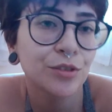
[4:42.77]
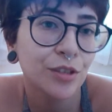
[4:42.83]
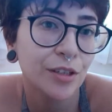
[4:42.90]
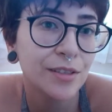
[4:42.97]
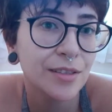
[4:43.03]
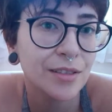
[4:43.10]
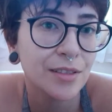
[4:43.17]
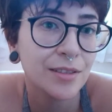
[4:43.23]

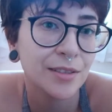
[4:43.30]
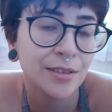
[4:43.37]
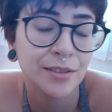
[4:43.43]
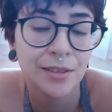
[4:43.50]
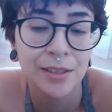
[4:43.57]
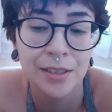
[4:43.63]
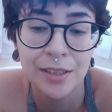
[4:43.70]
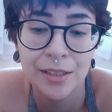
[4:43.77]
sozinha.
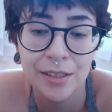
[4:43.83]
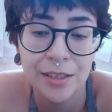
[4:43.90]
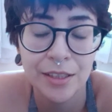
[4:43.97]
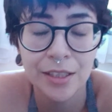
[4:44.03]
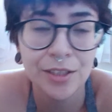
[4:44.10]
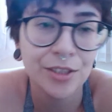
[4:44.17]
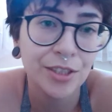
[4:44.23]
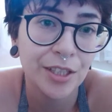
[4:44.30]
E
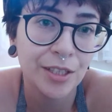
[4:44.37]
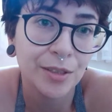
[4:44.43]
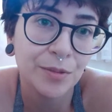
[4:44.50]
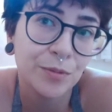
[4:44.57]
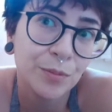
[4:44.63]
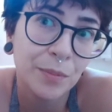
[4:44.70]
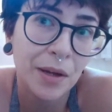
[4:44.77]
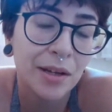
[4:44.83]
achei
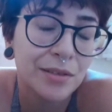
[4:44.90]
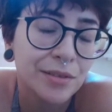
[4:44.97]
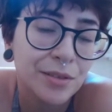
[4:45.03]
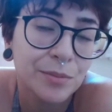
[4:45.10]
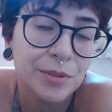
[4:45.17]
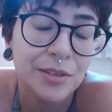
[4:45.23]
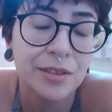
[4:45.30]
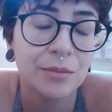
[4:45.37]
o
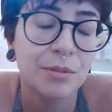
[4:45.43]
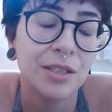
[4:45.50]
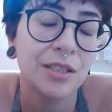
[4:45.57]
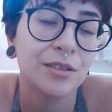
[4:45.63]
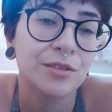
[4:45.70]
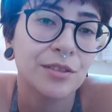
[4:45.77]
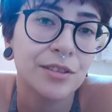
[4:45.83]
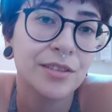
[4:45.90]
máximo
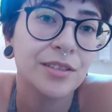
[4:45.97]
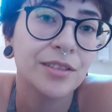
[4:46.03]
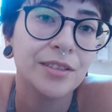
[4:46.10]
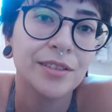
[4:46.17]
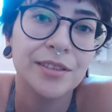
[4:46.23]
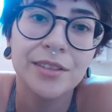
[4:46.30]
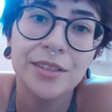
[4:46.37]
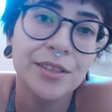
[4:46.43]
trabalhar
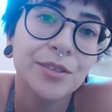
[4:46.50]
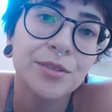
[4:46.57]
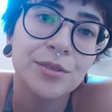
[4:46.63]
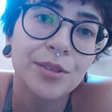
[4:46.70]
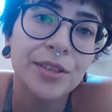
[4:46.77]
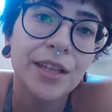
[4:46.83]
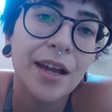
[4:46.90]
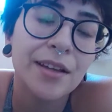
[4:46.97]
sozinha e
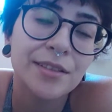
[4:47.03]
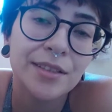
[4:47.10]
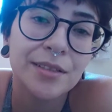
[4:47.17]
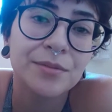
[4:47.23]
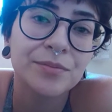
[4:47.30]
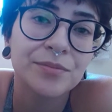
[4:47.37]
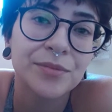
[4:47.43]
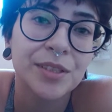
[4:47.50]
tô
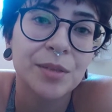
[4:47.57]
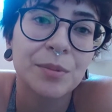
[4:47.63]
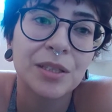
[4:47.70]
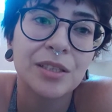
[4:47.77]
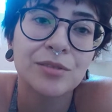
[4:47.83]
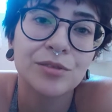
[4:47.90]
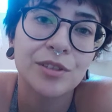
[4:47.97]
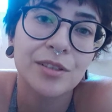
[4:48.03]
nessa.
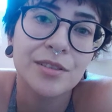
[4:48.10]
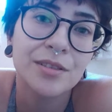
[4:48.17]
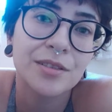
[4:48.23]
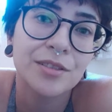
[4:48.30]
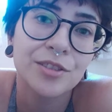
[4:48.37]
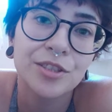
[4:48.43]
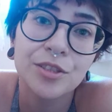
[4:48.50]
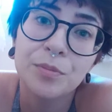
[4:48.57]
Trabalhando
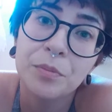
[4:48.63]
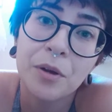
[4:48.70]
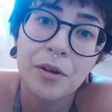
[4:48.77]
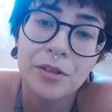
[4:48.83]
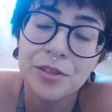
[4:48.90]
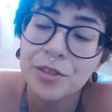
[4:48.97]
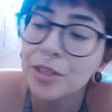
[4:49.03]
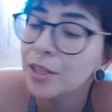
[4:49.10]
sozinha a gente
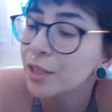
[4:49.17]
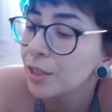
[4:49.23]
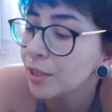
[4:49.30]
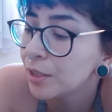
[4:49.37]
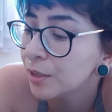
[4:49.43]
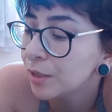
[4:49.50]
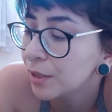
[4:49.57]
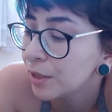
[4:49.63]
pode.
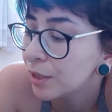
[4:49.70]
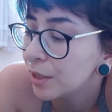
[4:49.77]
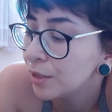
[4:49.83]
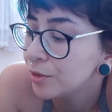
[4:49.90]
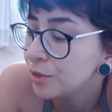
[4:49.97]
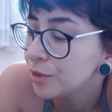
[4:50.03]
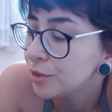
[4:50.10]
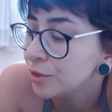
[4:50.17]
A
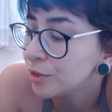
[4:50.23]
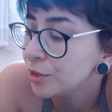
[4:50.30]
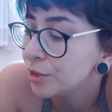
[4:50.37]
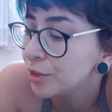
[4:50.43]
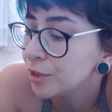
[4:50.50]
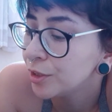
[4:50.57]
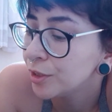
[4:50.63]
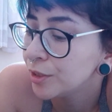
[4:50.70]

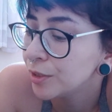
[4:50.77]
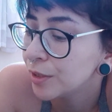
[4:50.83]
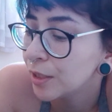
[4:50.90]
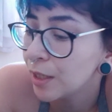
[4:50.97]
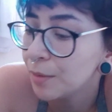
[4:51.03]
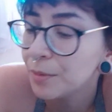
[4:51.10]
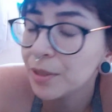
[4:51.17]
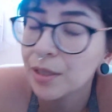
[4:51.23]
gente
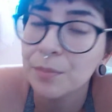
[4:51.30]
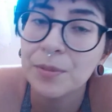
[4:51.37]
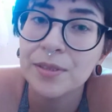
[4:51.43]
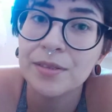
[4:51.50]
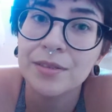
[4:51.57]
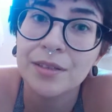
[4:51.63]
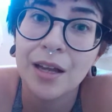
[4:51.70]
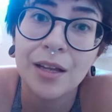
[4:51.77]
é bem
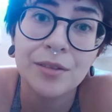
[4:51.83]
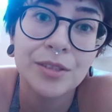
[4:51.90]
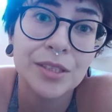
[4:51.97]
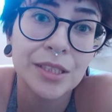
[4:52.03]
capacitado,